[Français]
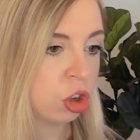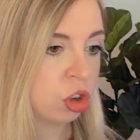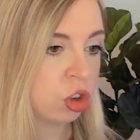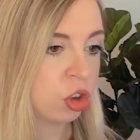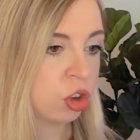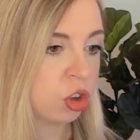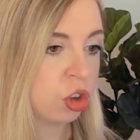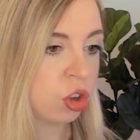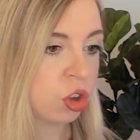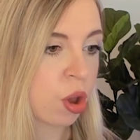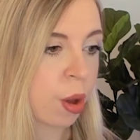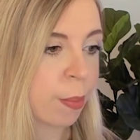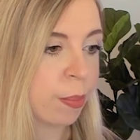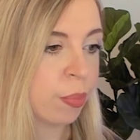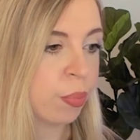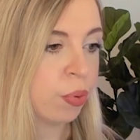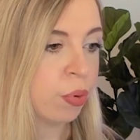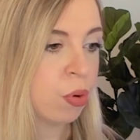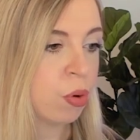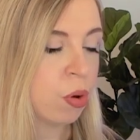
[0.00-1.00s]
ça
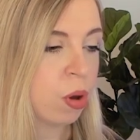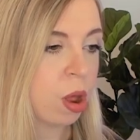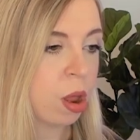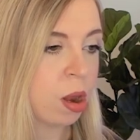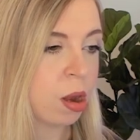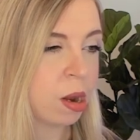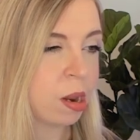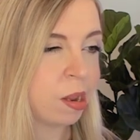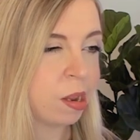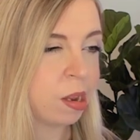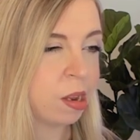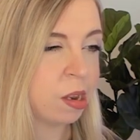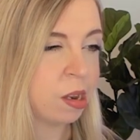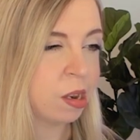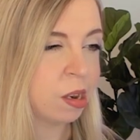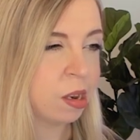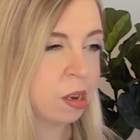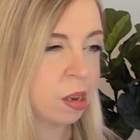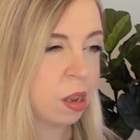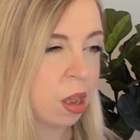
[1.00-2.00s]
peut
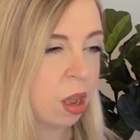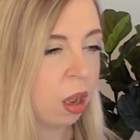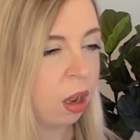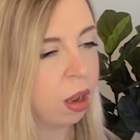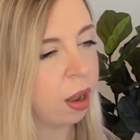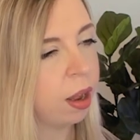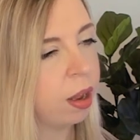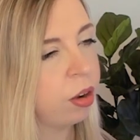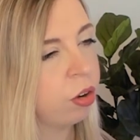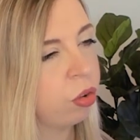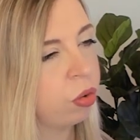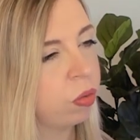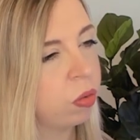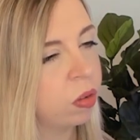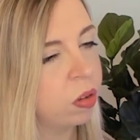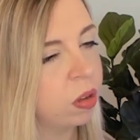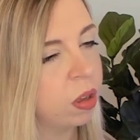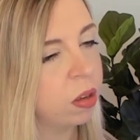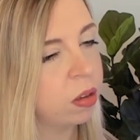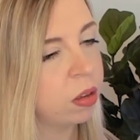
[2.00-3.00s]
aller. Ah, je
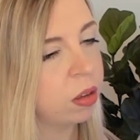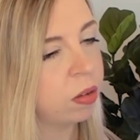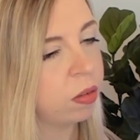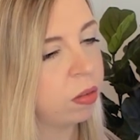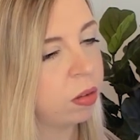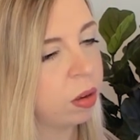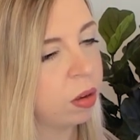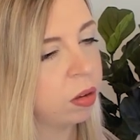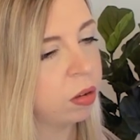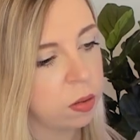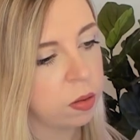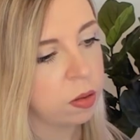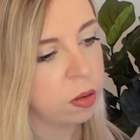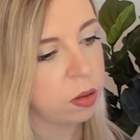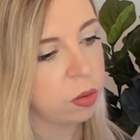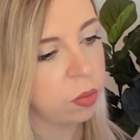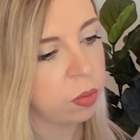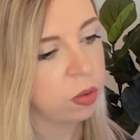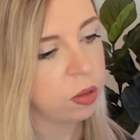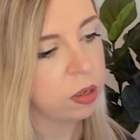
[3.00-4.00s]
trouve que ça, ça va.
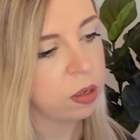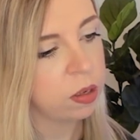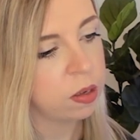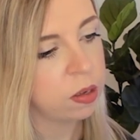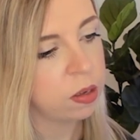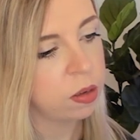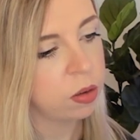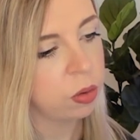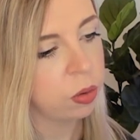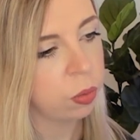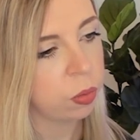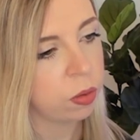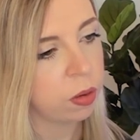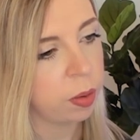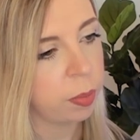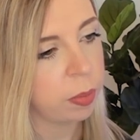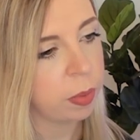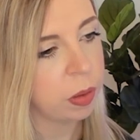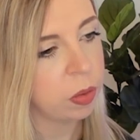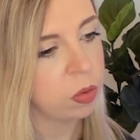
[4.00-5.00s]
Sinon, celles-ci sont
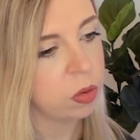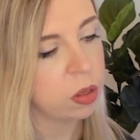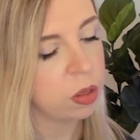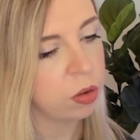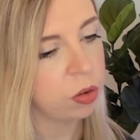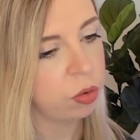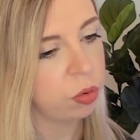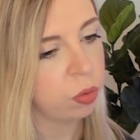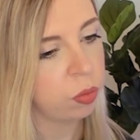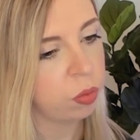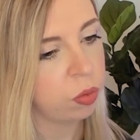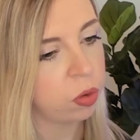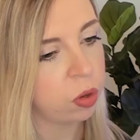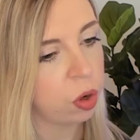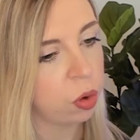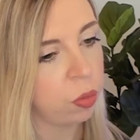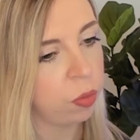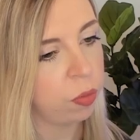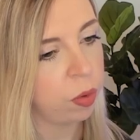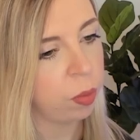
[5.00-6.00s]
sympas aussi. Je trouve que
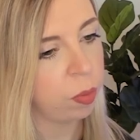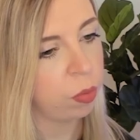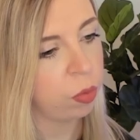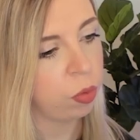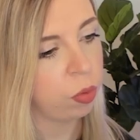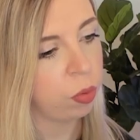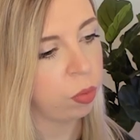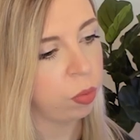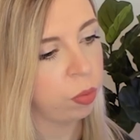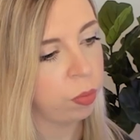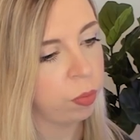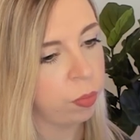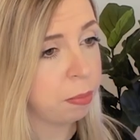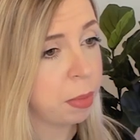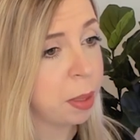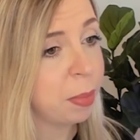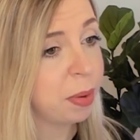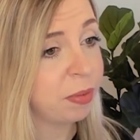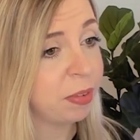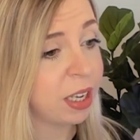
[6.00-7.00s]
ça lui va mieux.
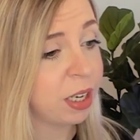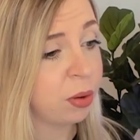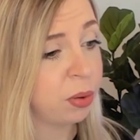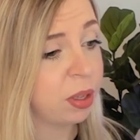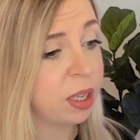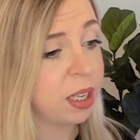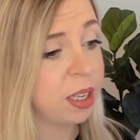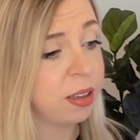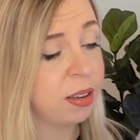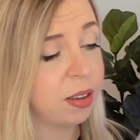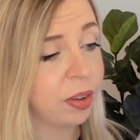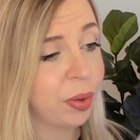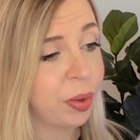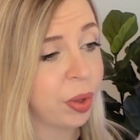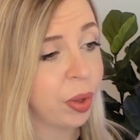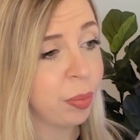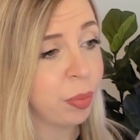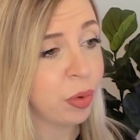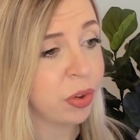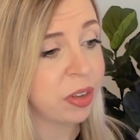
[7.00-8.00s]
Même avec le kit
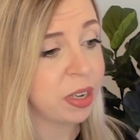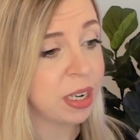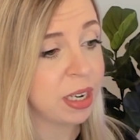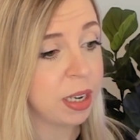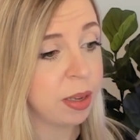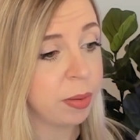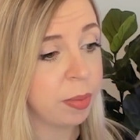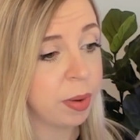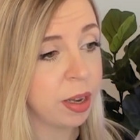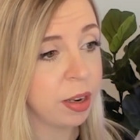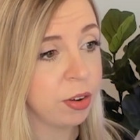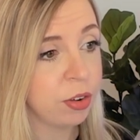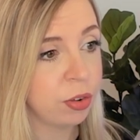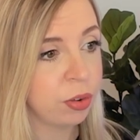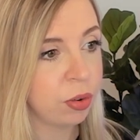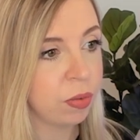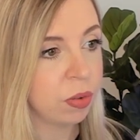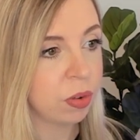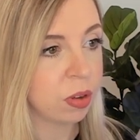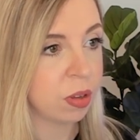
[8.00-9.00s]
comme au cinéma,
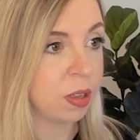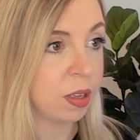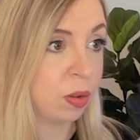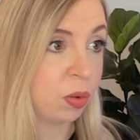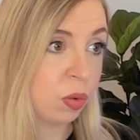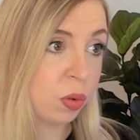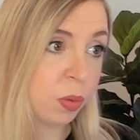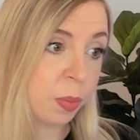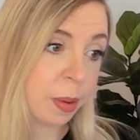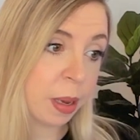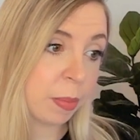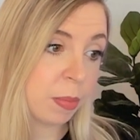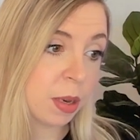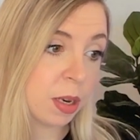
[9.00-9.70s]
je trouve que c'est super